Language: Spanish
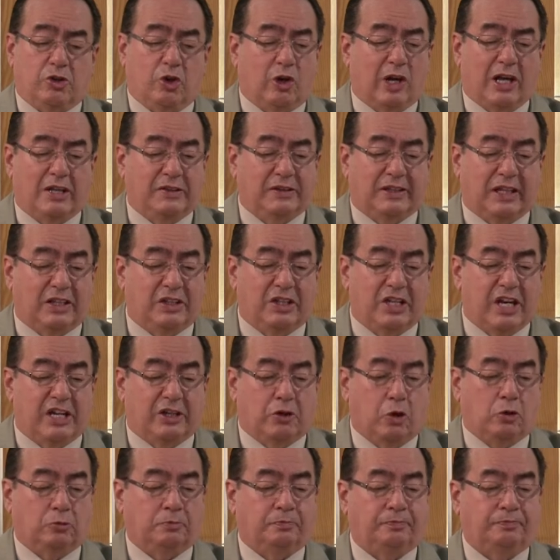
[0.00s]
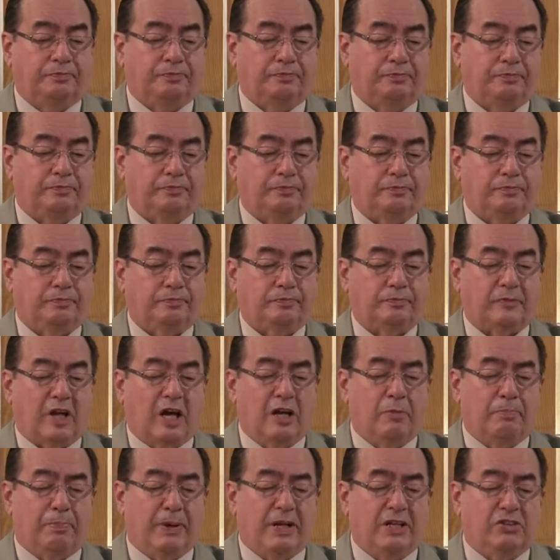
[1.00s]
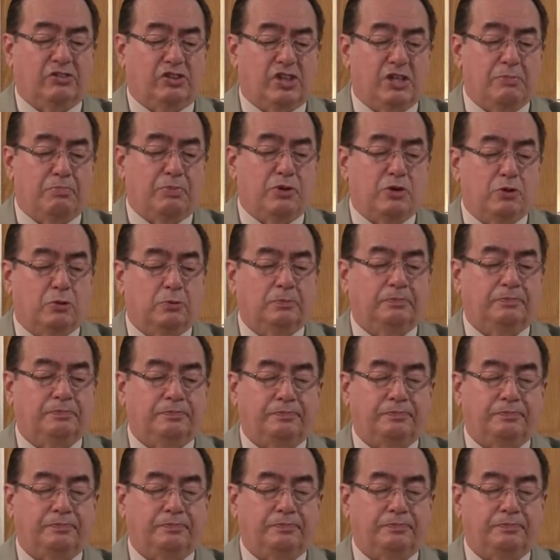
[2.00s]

no la entendieron al principio,